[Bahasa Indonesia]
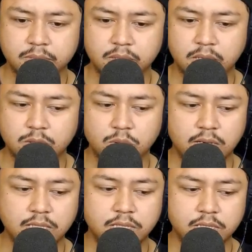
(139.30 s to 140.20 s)
Oke, okay,
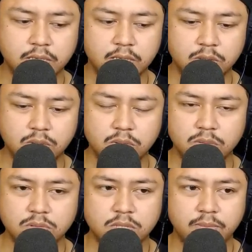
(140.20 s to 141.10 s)
suara ciceknya itu
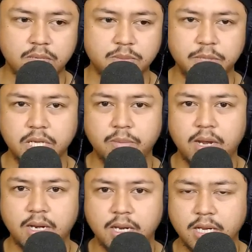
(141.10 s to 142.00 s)
sama seperti
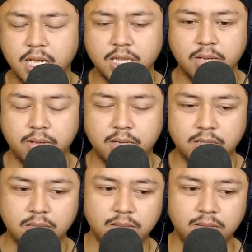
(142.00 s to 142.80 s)
kemarin ya, nyata banget.